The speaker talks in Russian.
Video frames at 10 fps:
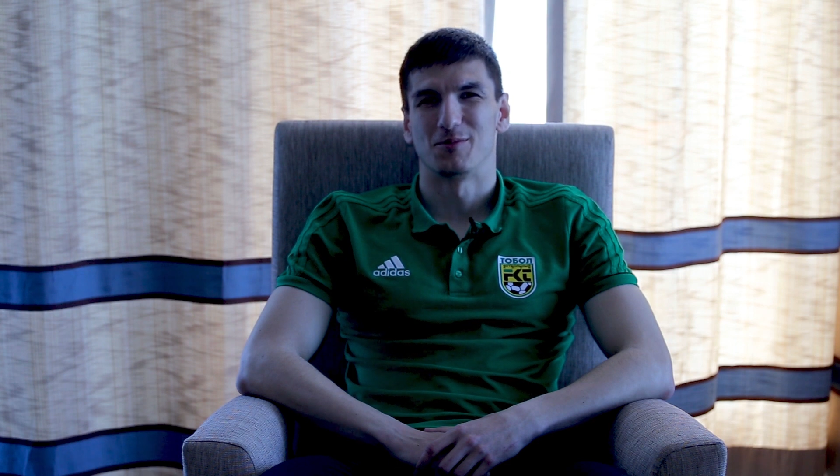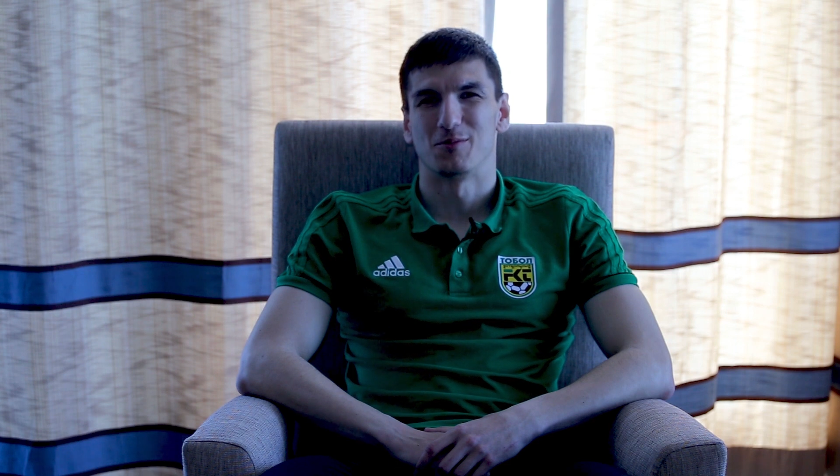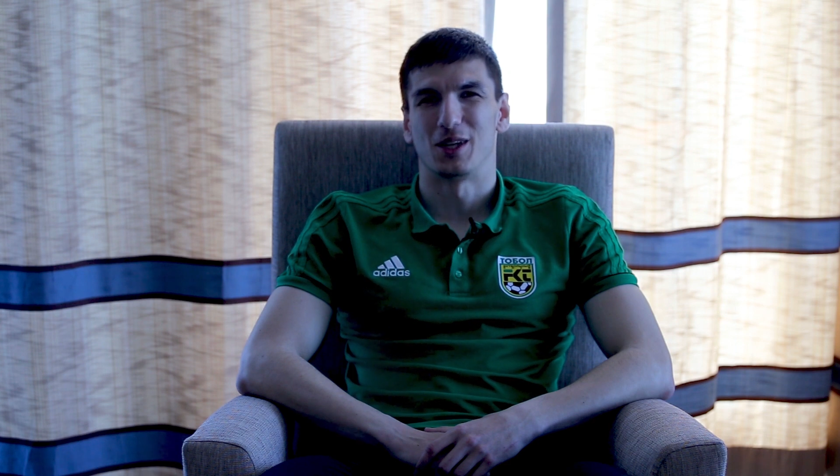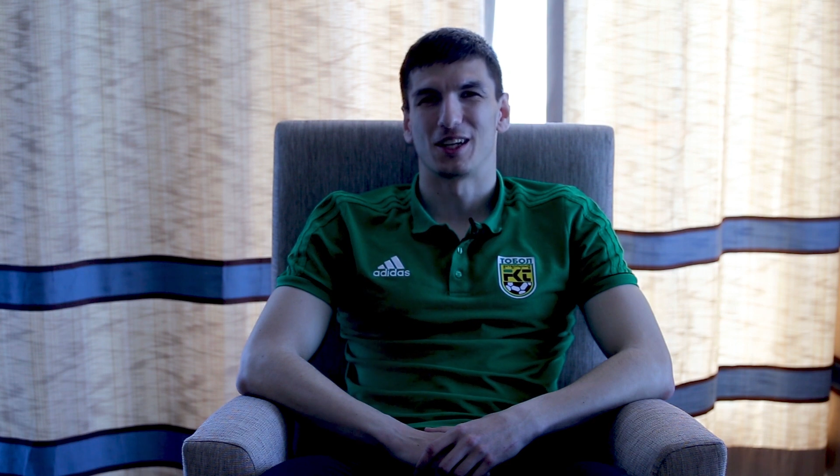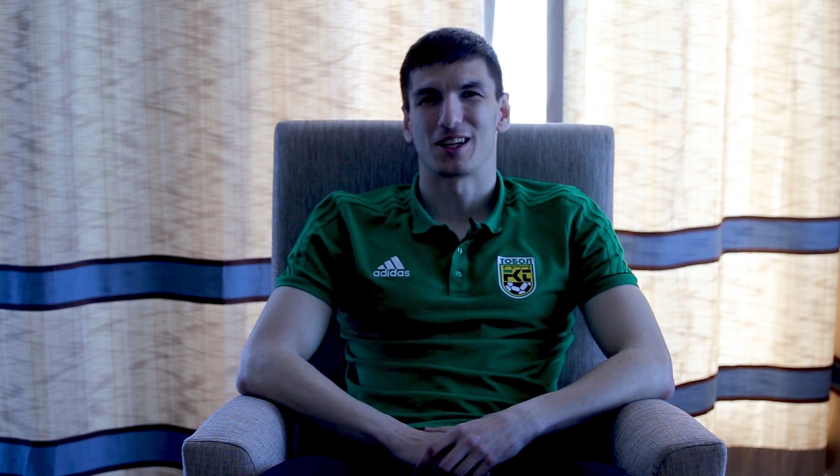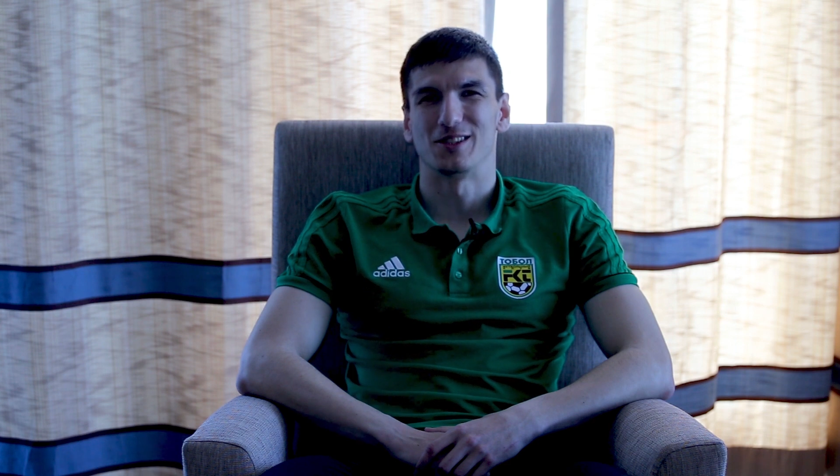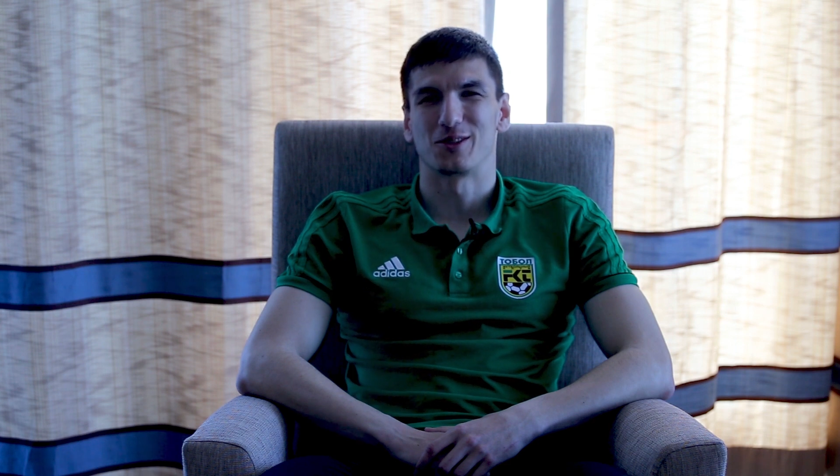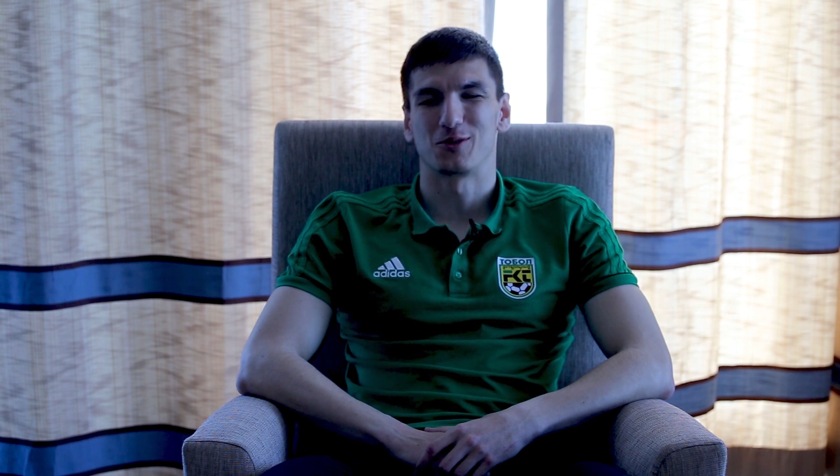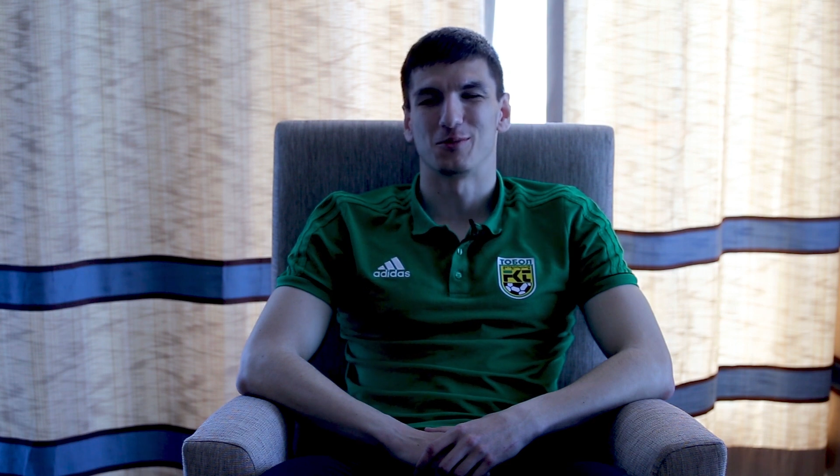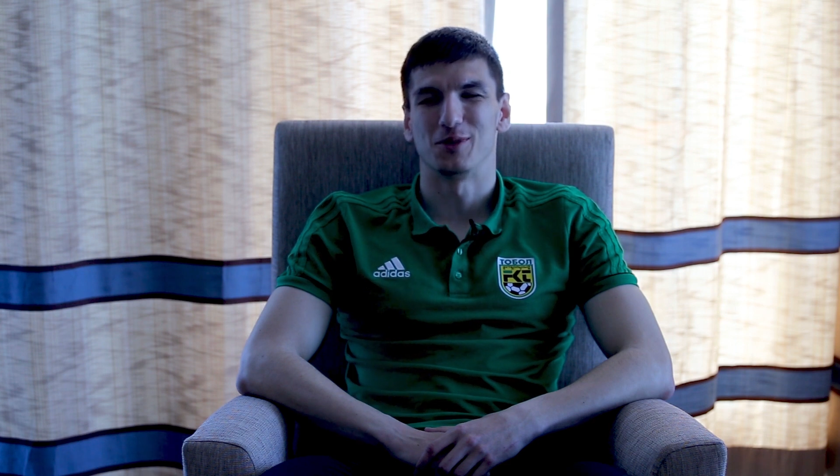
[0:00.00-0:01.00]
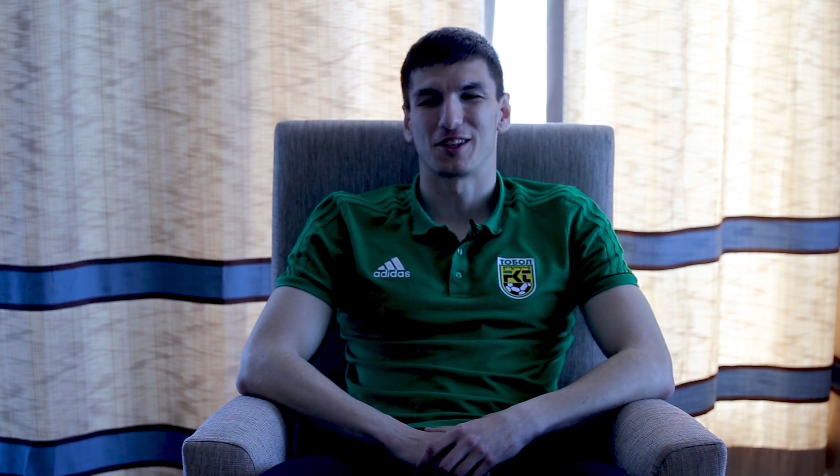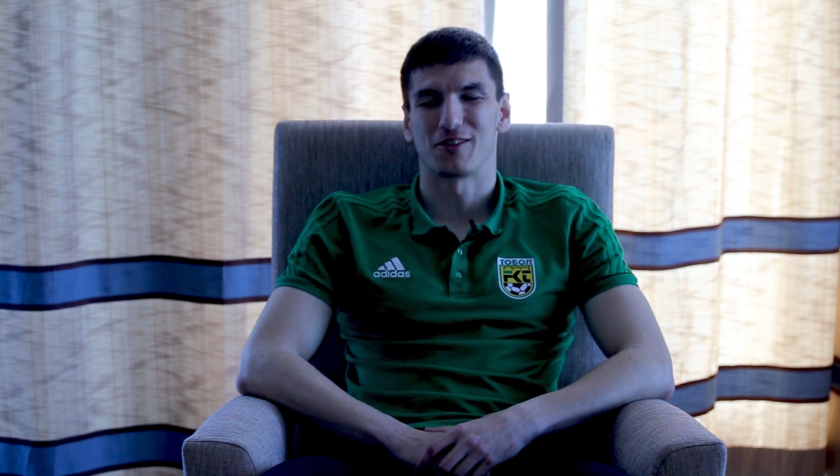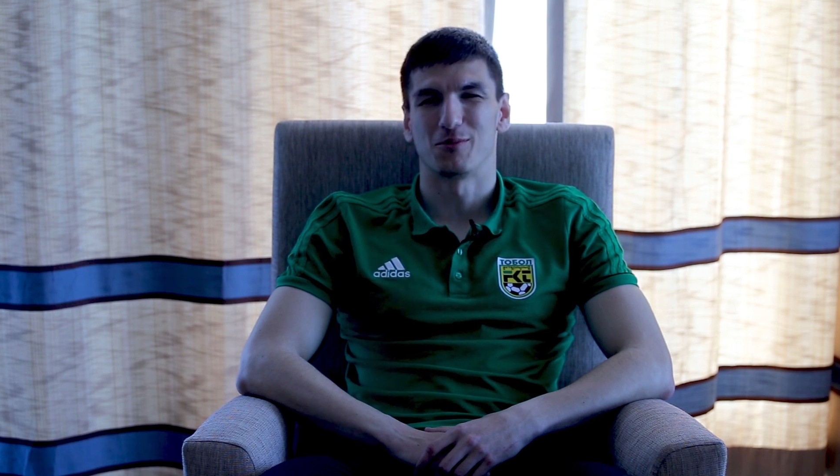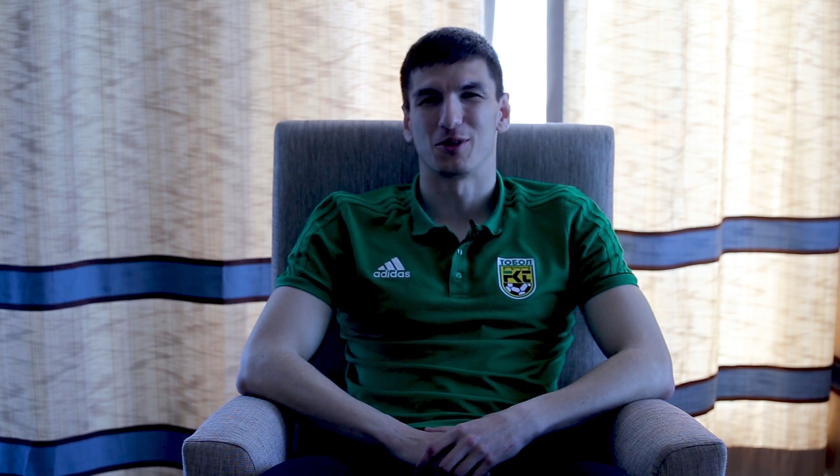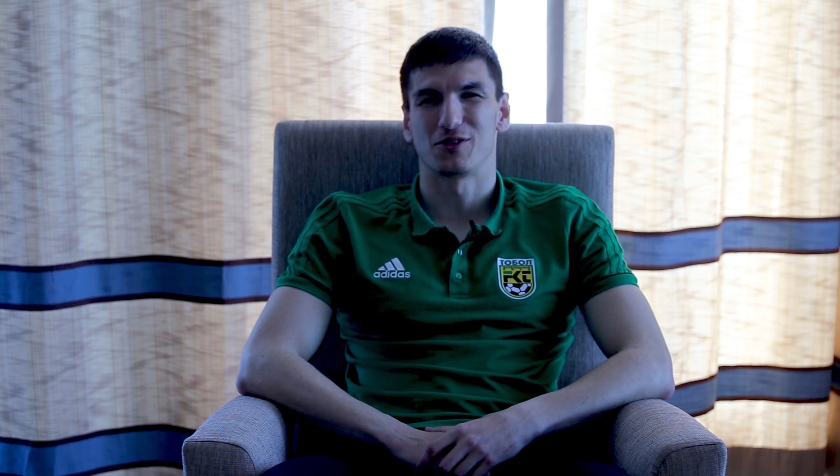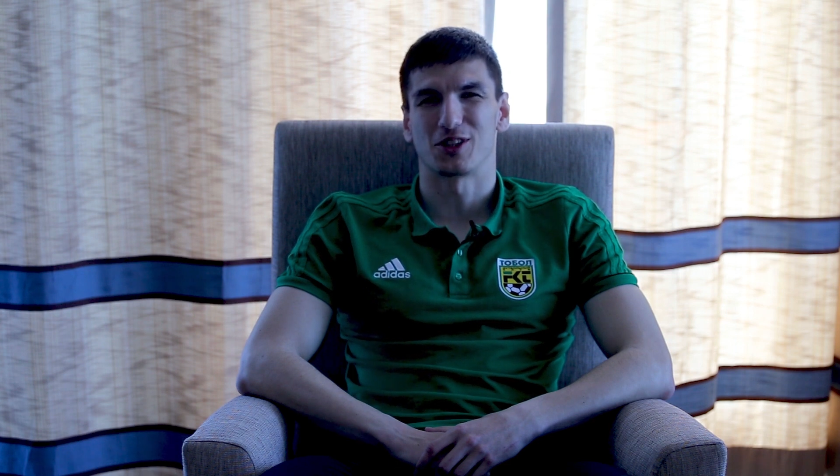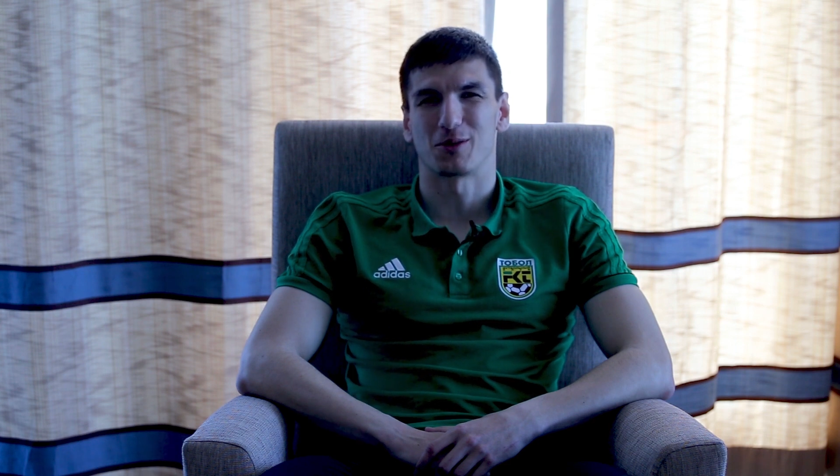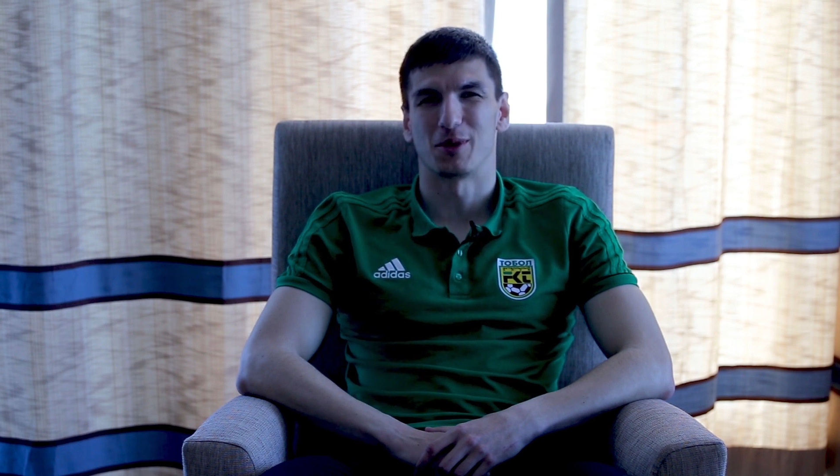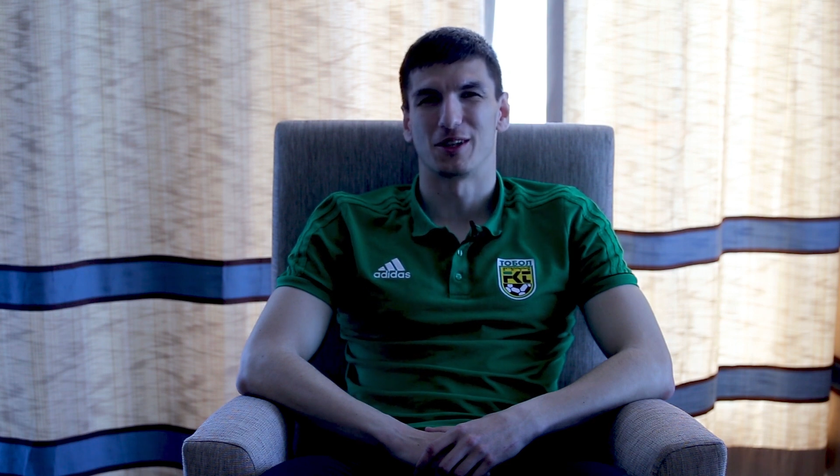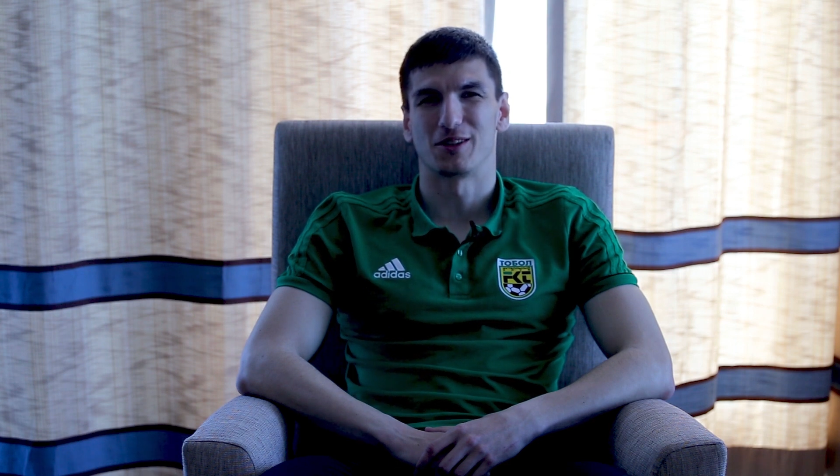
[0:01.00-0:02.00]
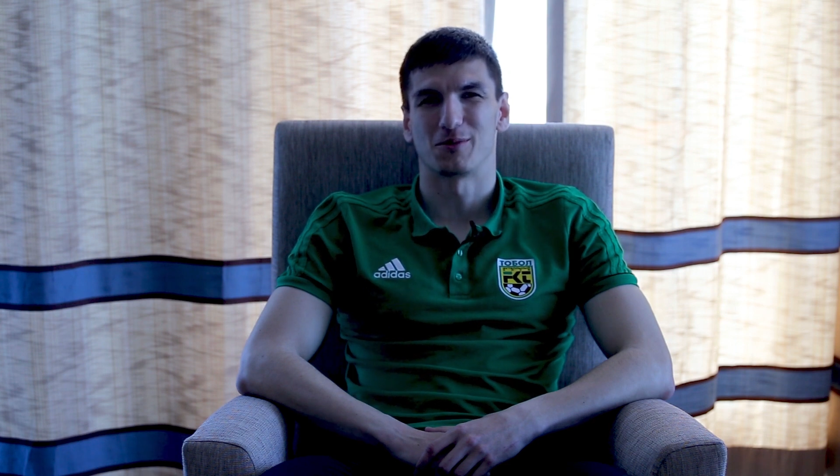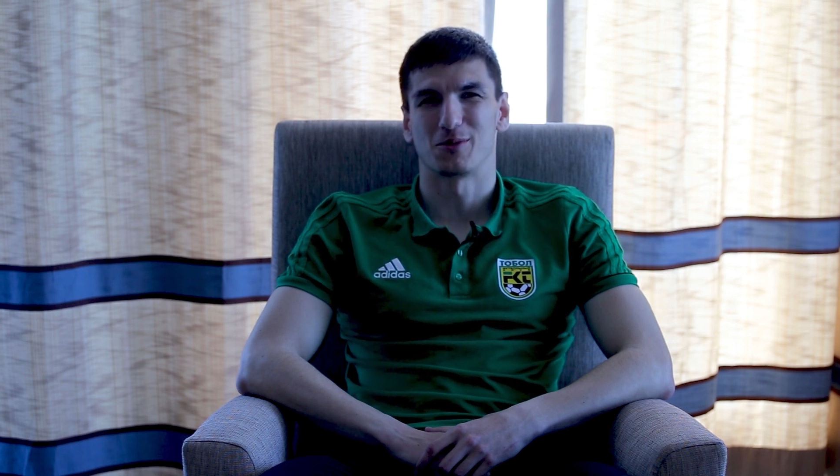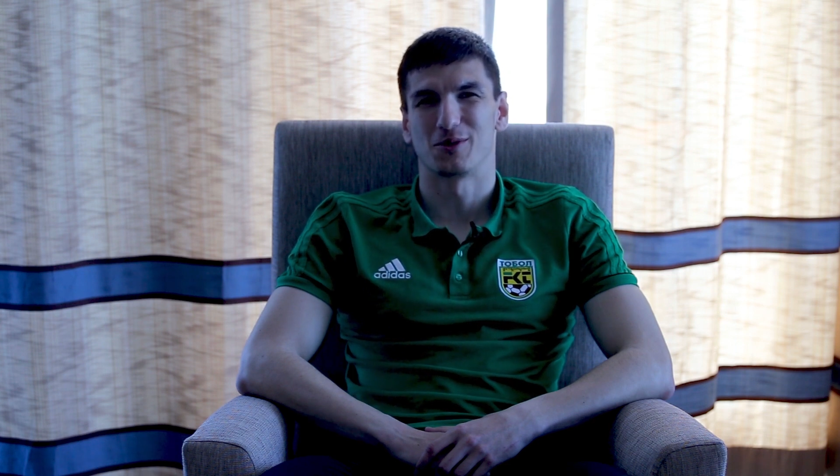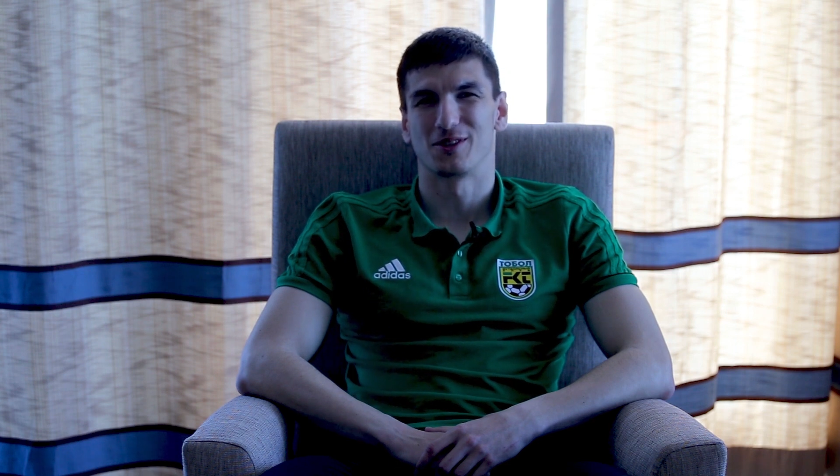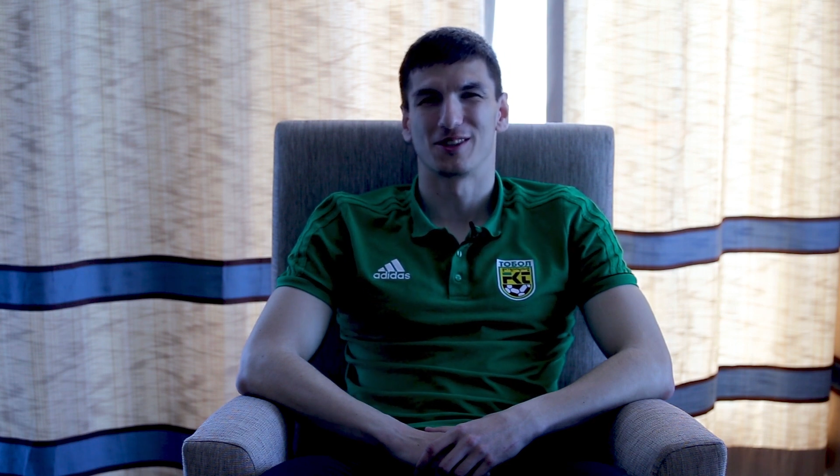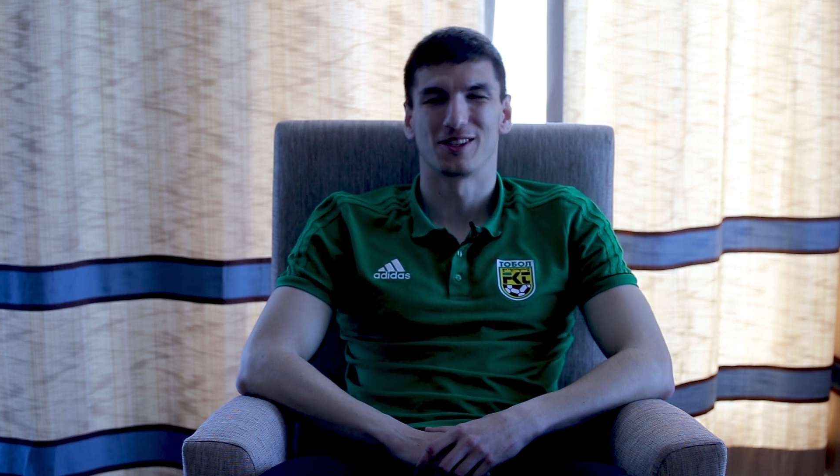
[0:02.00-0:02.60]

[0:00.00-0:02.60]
моих одноклубников бывших, поэтому